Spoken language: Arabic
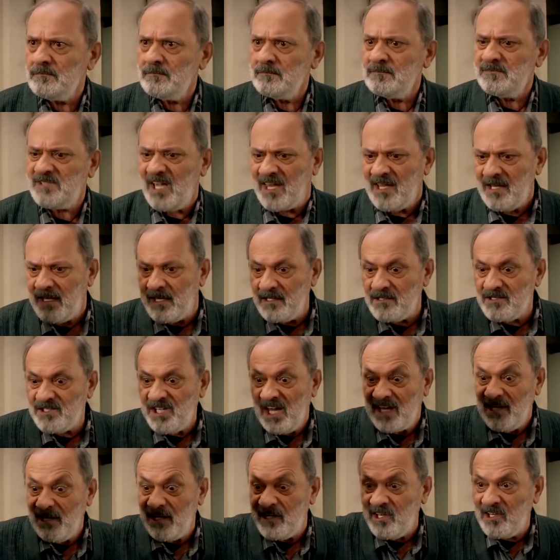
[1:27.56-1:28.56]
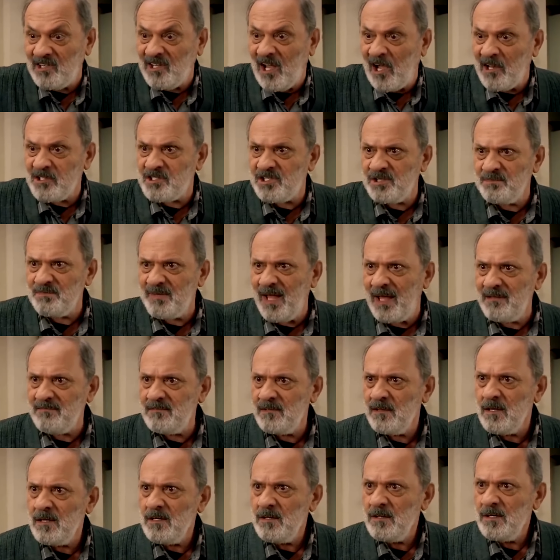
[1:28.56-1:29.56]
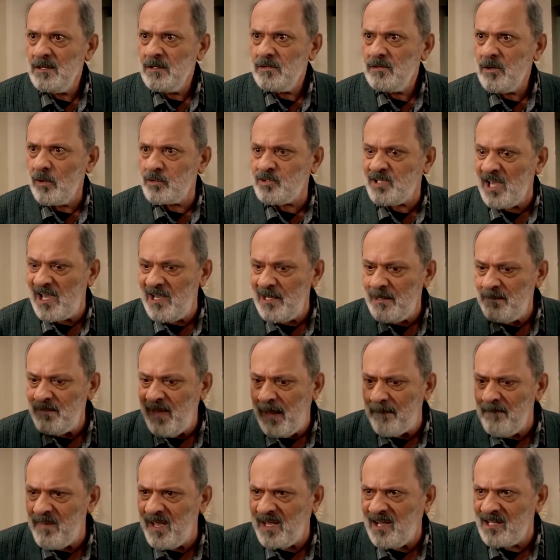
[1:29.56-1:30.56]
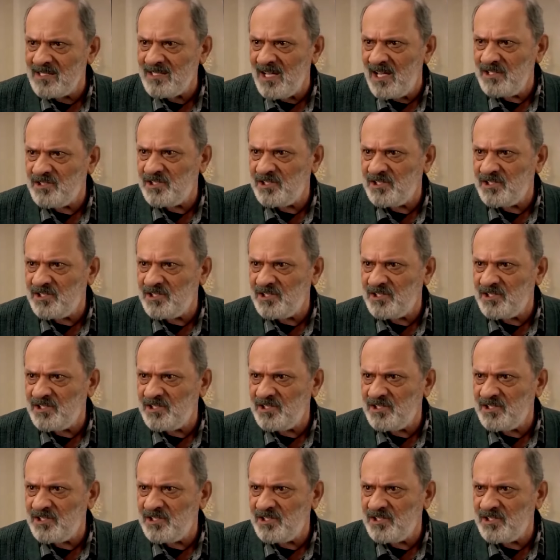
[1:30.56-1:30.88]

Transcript: امشي بلا الع من قدامي الع والا والله ما بتعرف شو